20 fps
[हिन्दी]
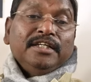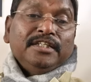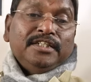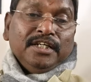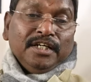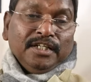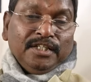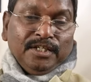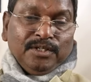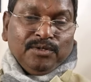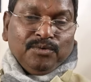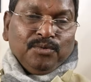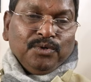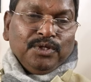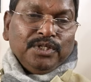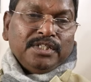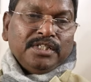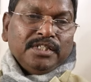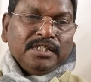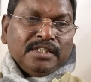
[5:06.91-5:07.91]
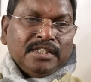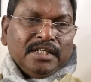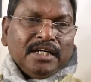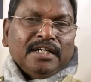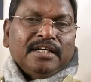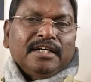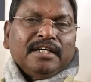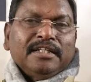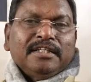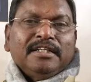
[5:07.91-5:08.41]
यदि कोई चिंता
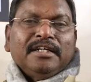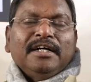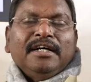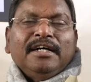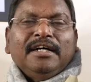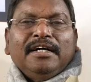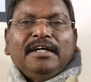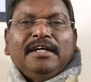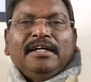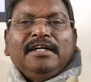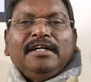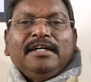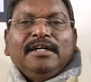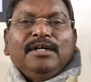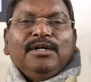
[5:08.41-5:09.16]
करता है